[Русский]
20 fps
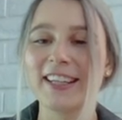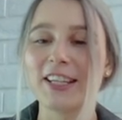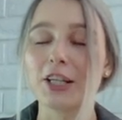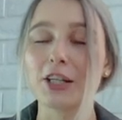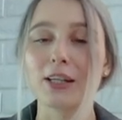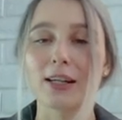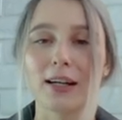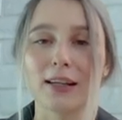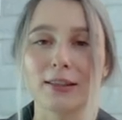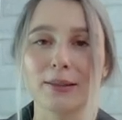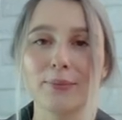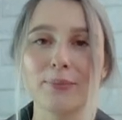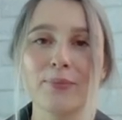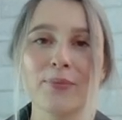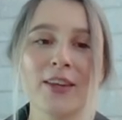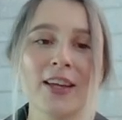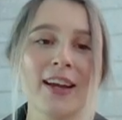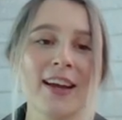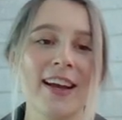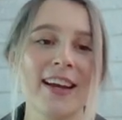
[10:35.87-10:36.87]

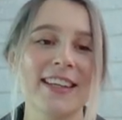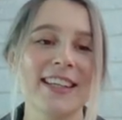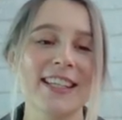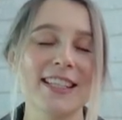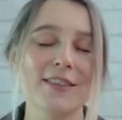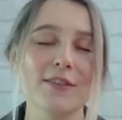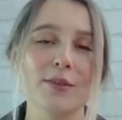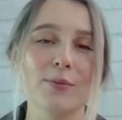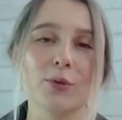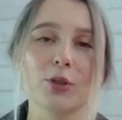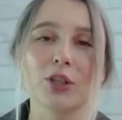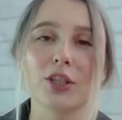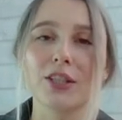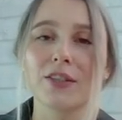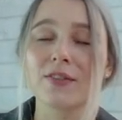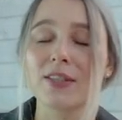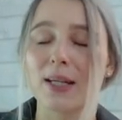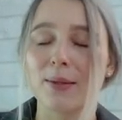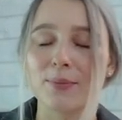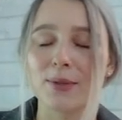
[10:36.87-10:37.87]
экраном. Если вы
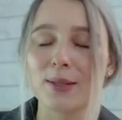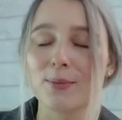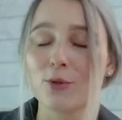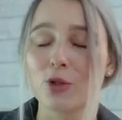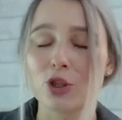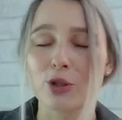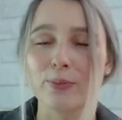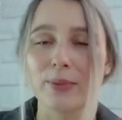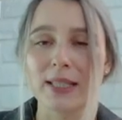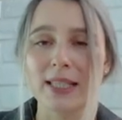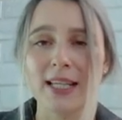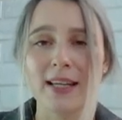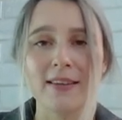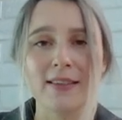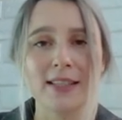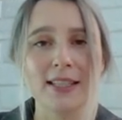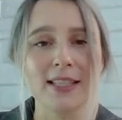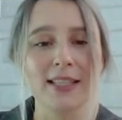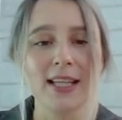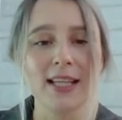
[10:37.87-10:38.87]
смотрите в записи, можно
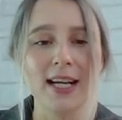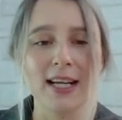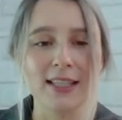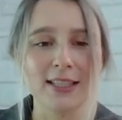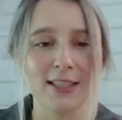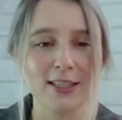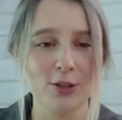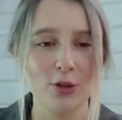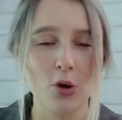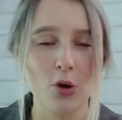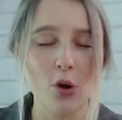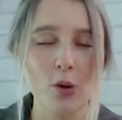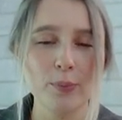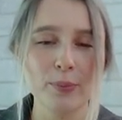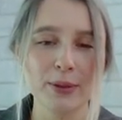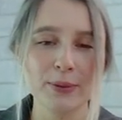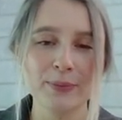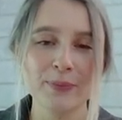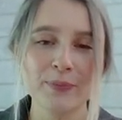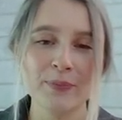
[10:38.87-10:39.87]
поставить на
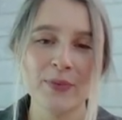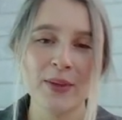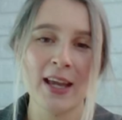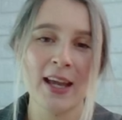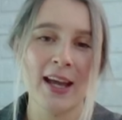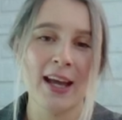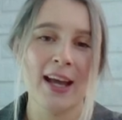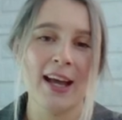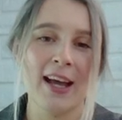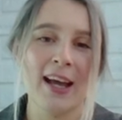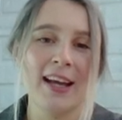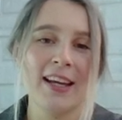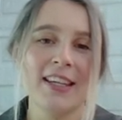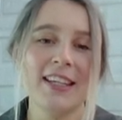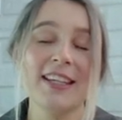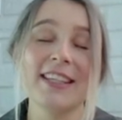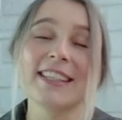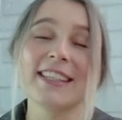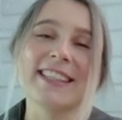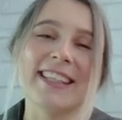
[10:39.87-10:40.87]
стоп.
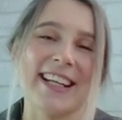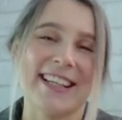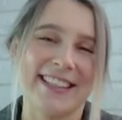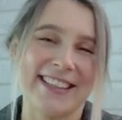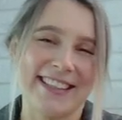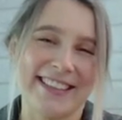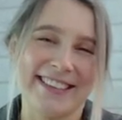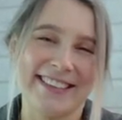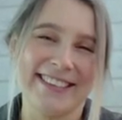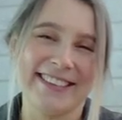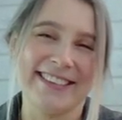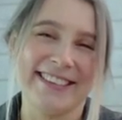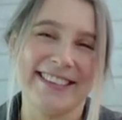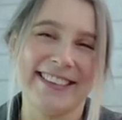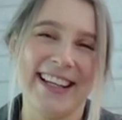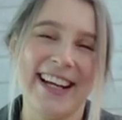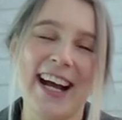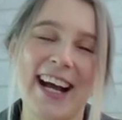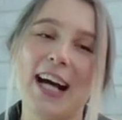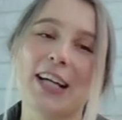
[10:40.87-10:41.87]
И, кстати,
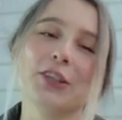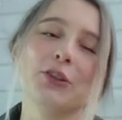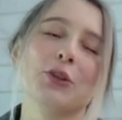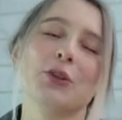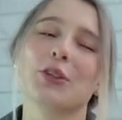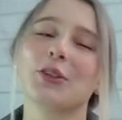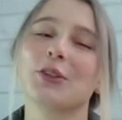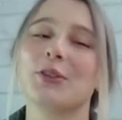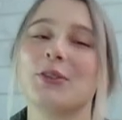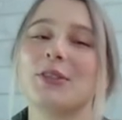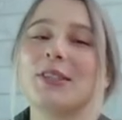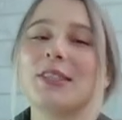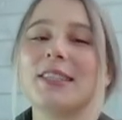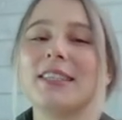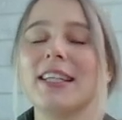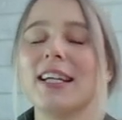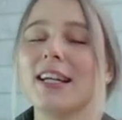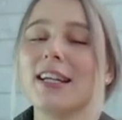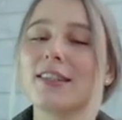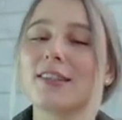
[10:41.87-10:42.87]
да, а тот, кто
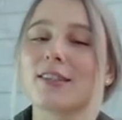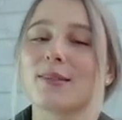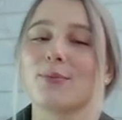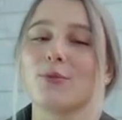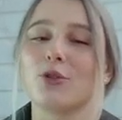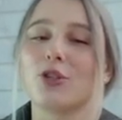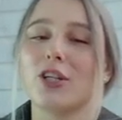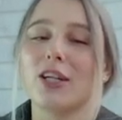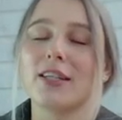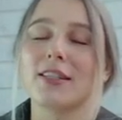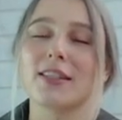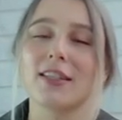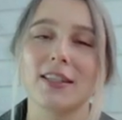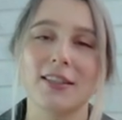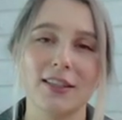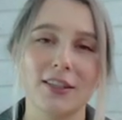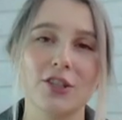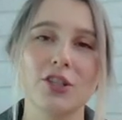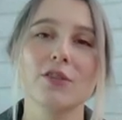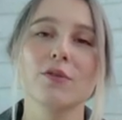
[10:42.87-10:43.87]
стесняется, смущается,
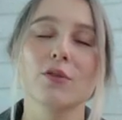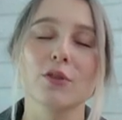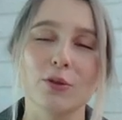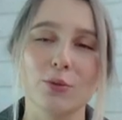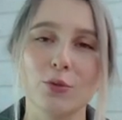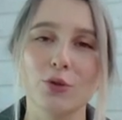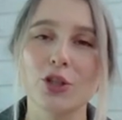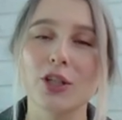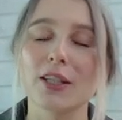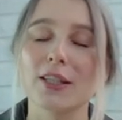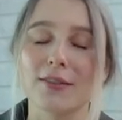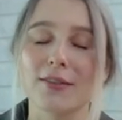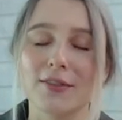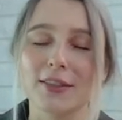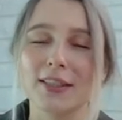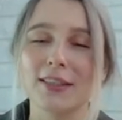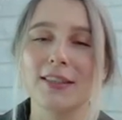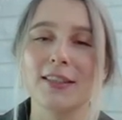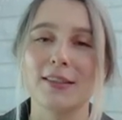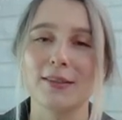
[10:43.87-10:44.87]
хотя чего смущаться, вы
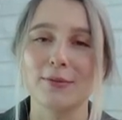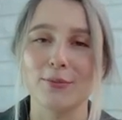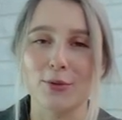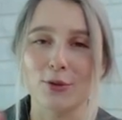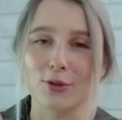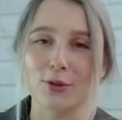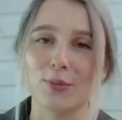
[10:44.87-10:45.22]
сидите просто